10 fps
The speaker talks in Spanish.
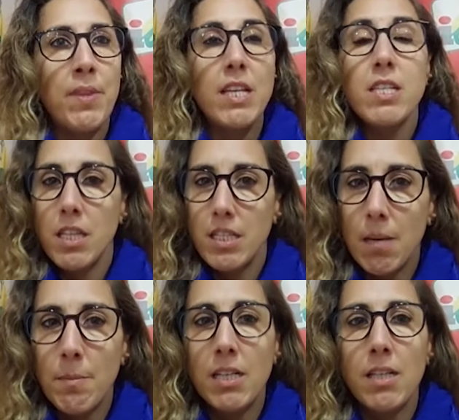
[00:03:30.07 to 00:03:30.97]
y se
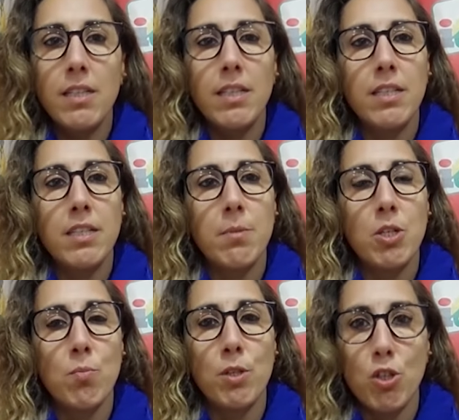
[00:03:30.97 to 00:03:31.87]
dictamina ese
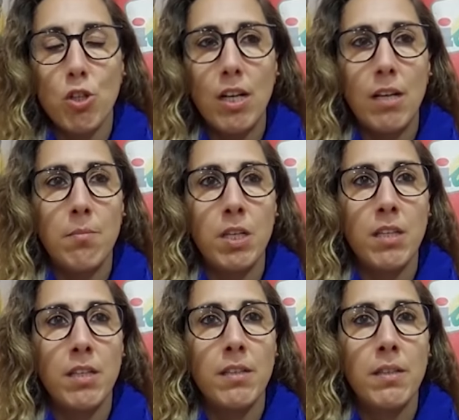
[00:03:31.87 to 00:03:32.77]
presupuesto con las
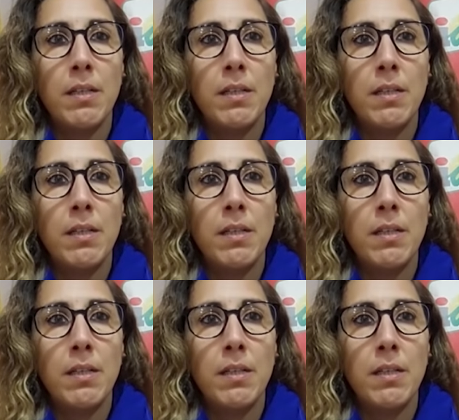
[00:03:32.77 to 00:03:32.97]
enmiendas.